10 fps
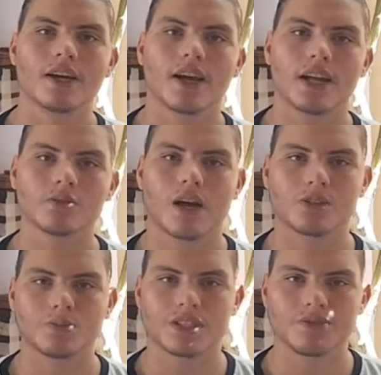caso
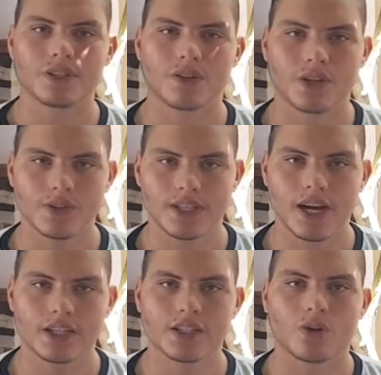haja uma divisão da
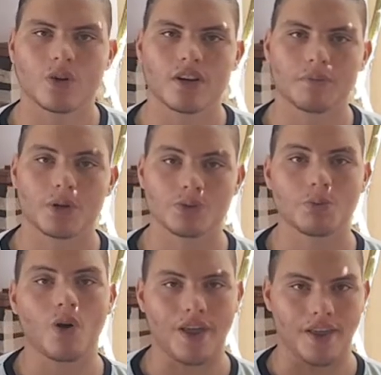unidade, a colônia pode
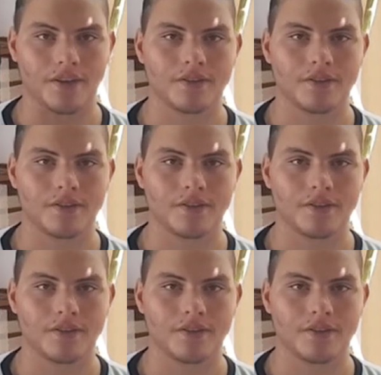morrer.